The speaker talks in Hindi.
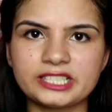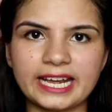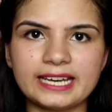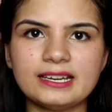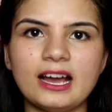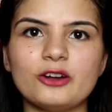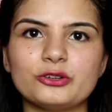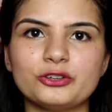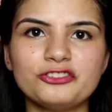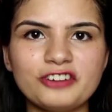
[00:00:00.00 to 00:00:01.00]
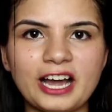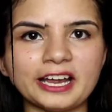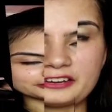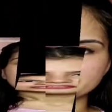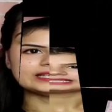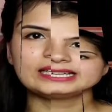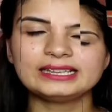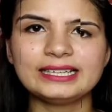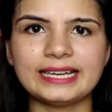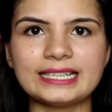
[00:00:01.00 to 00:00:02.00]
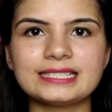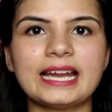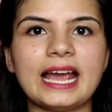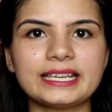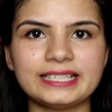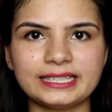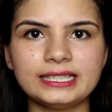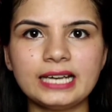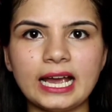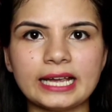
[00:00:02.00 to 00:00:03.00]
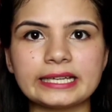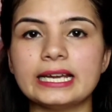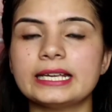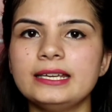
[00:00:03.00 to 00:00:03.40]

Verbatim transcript: टेन आउट ऑफ फाइव इन द नेक्स्ट हैक ये दिखाया गया